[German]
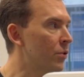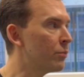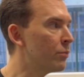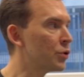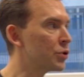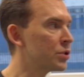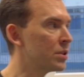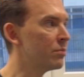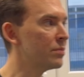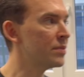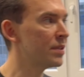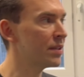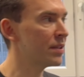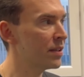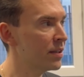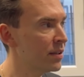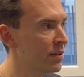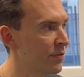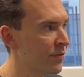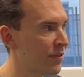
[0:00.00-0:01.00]
für
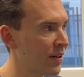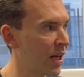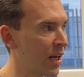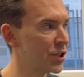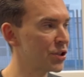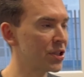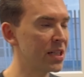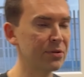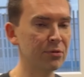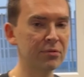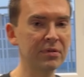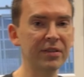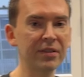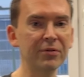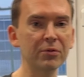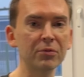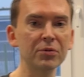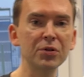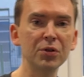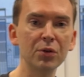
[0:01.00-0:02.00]
bestimmte Freischaltung der
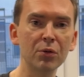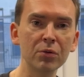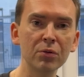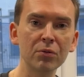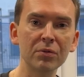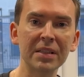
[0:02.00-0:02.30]
Funktion